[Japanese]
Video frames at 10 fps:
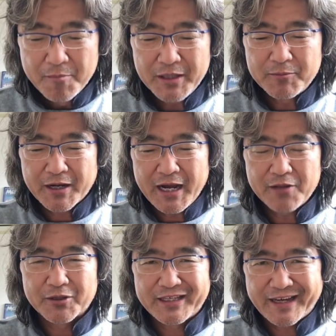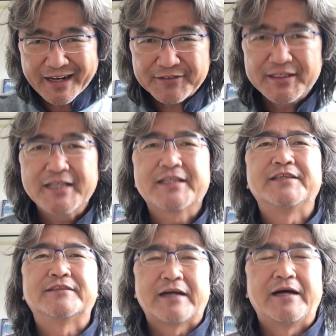まあでも彼のキャラクターじゃな
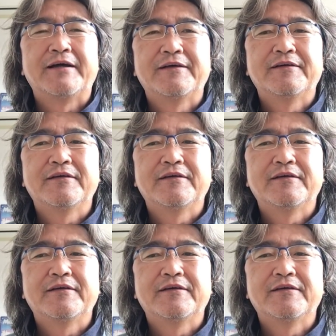いですか